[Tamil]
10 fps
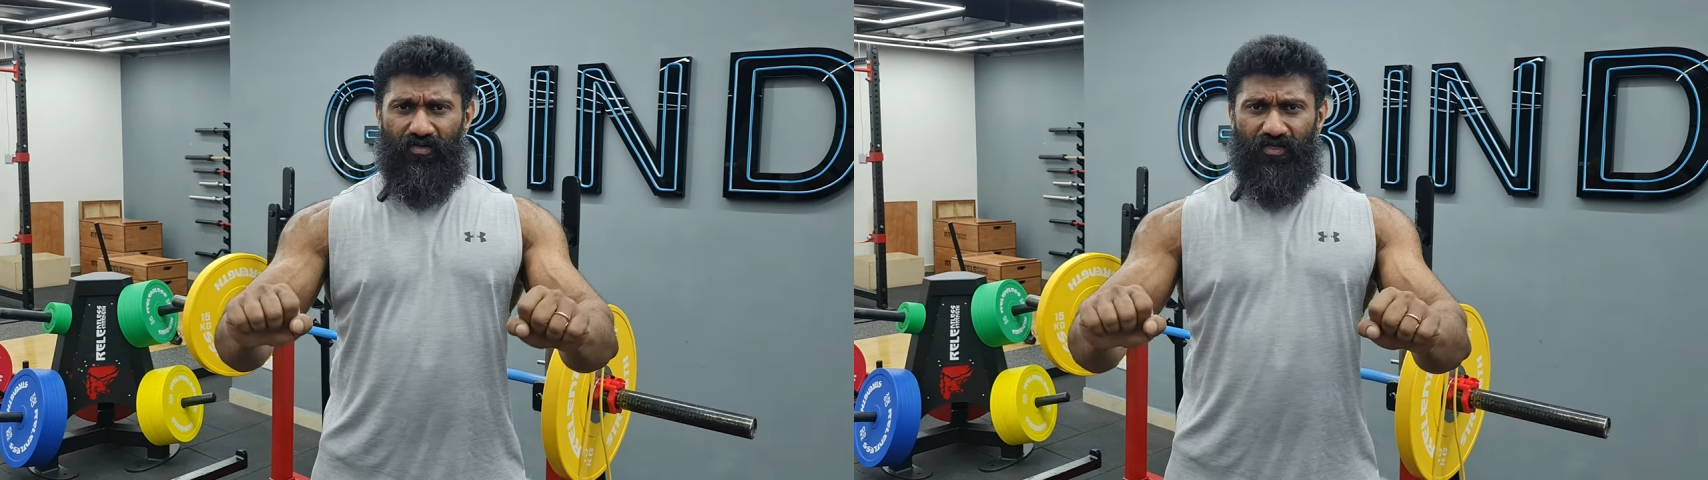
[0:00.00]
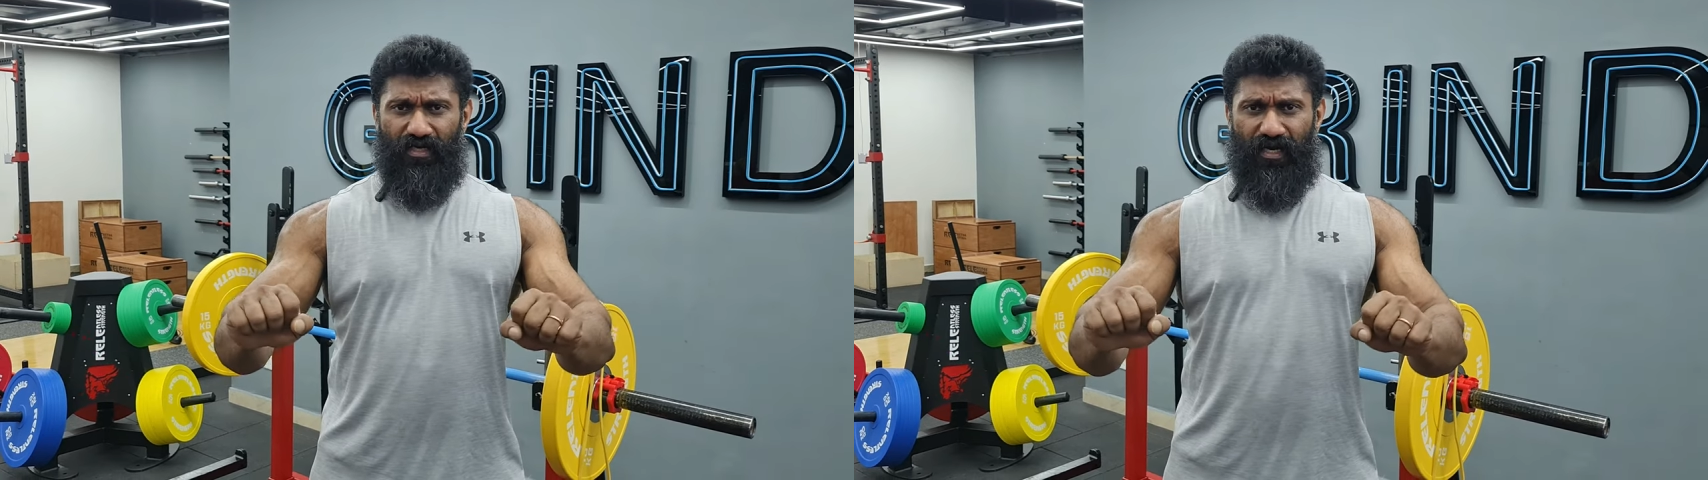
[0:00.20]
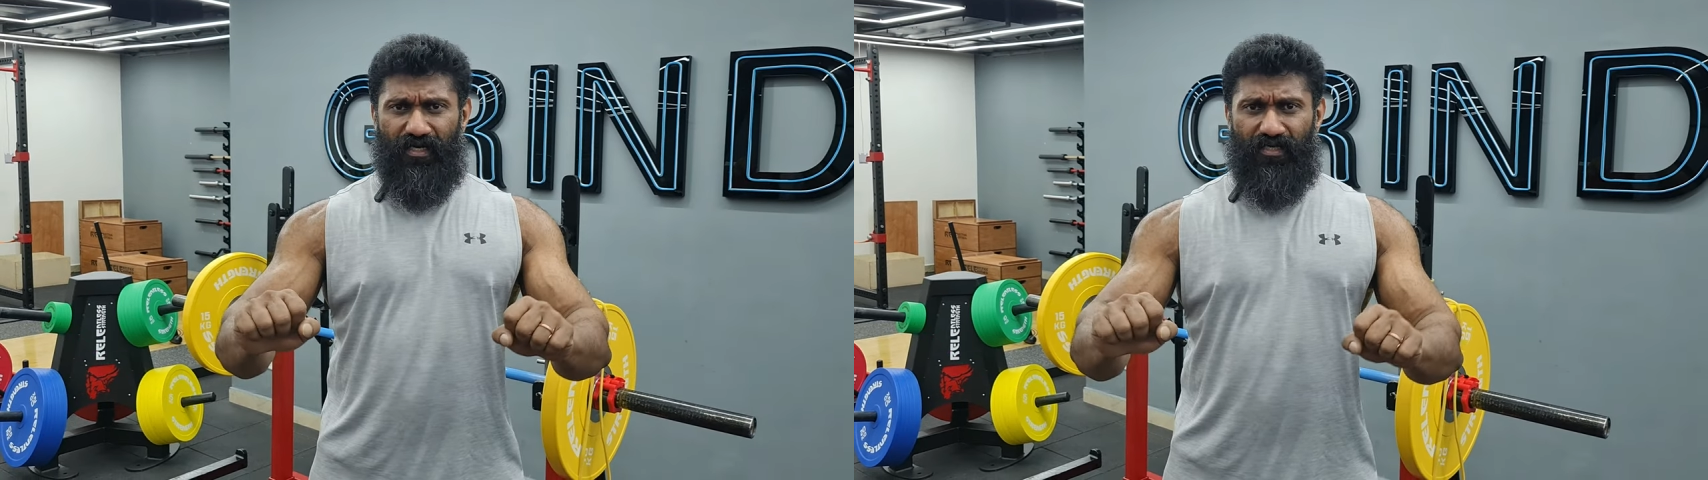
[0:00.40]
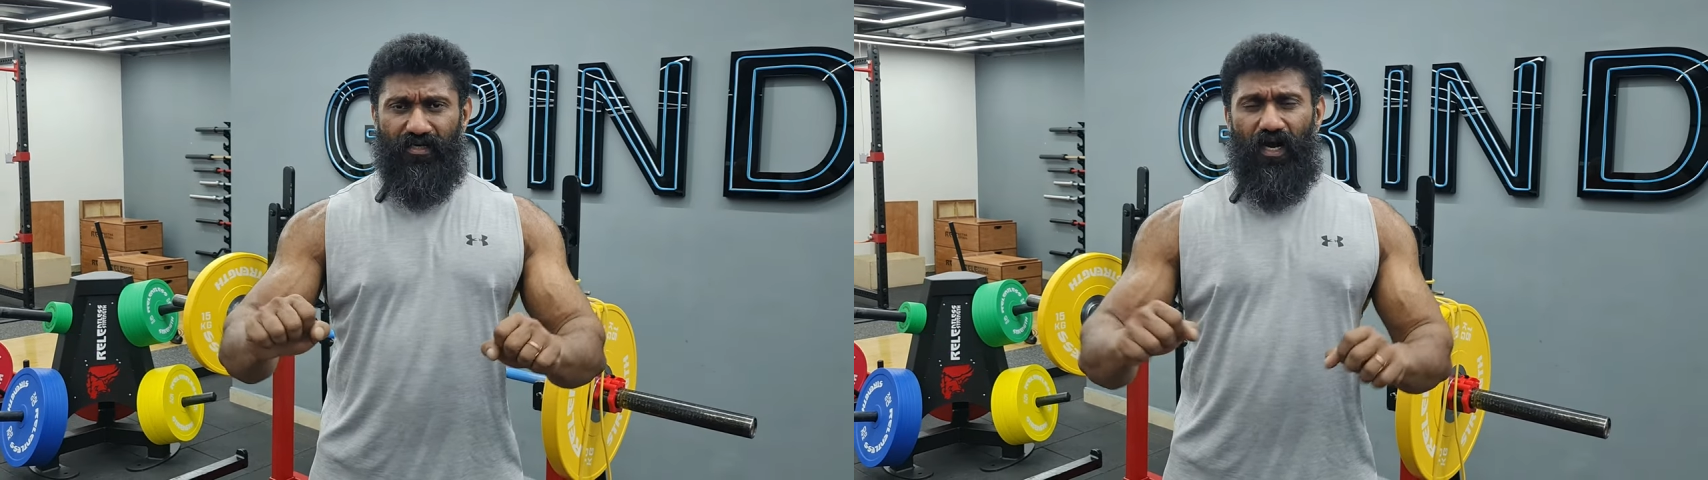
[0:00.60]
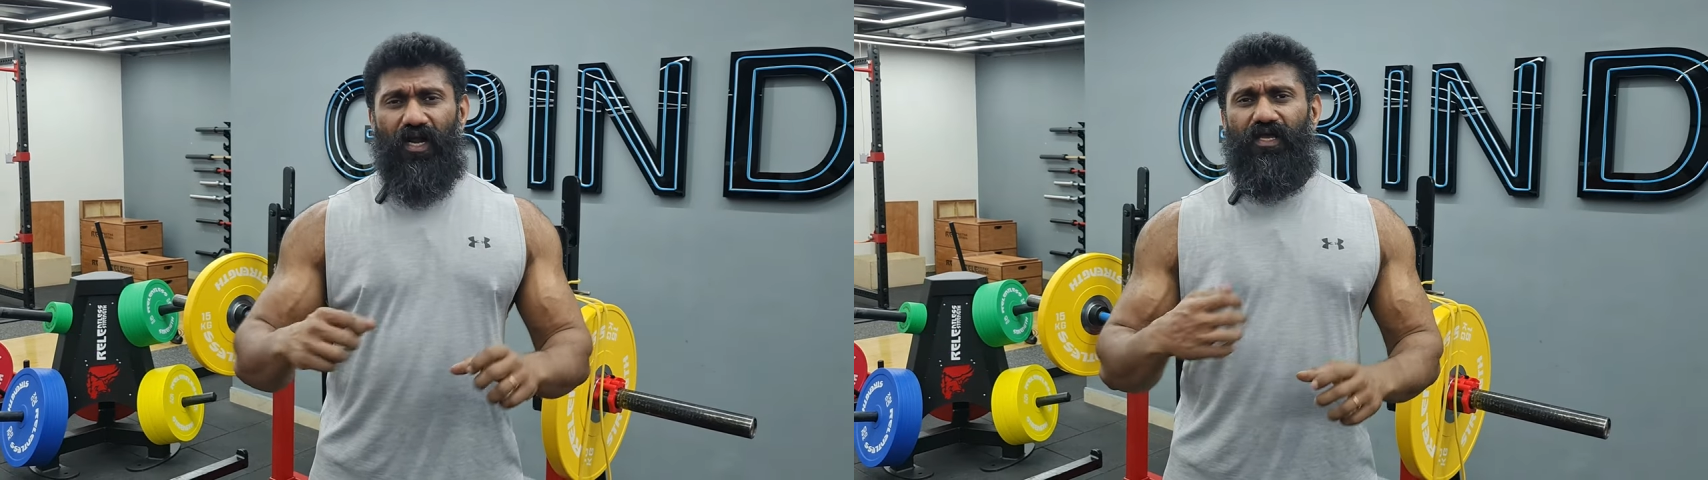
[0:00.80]
ஆகுது
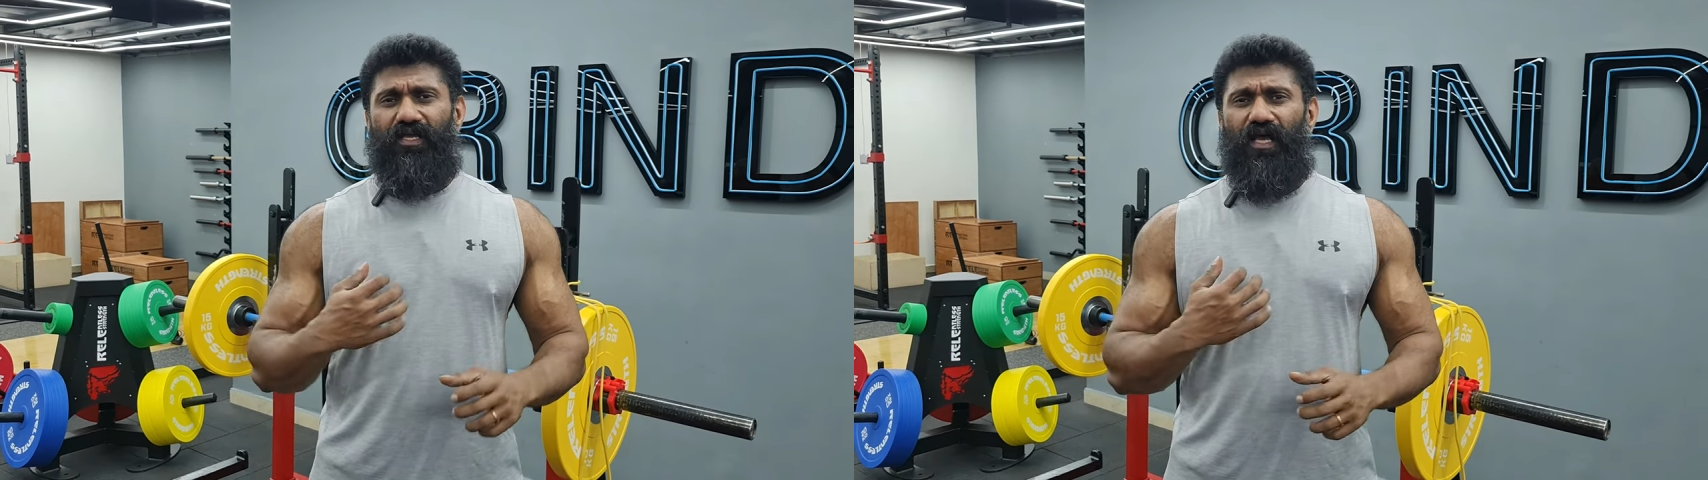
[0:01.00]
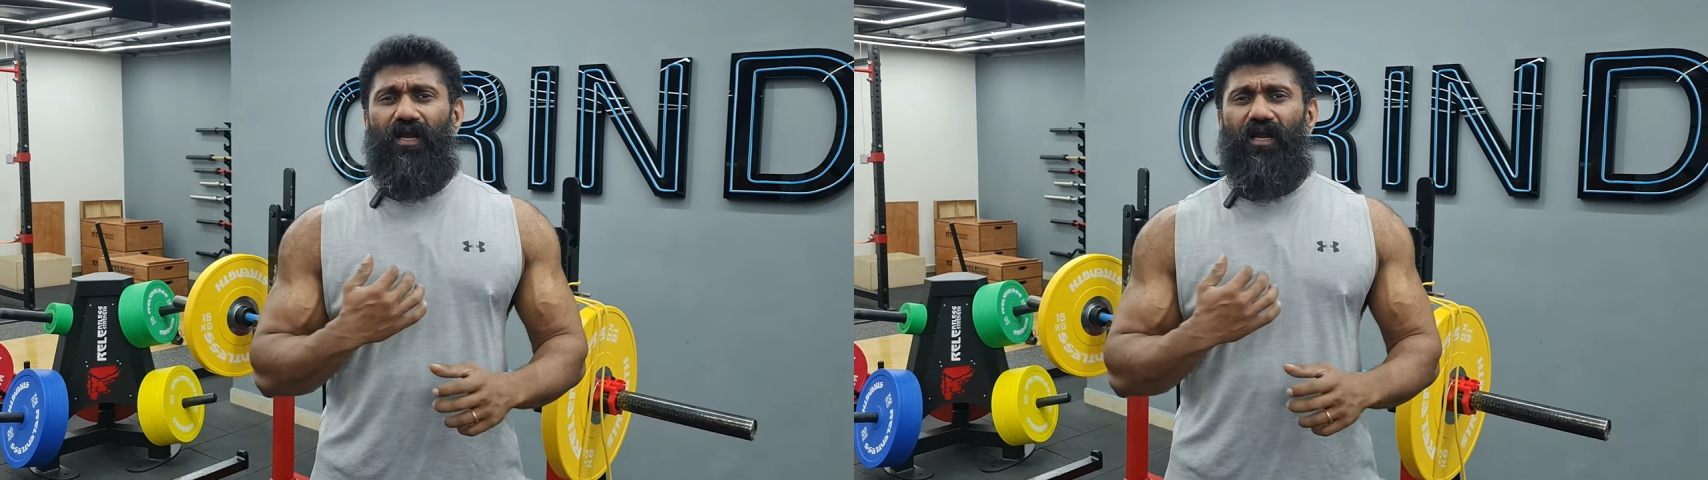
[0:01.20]
ரைட்டு ஆனால்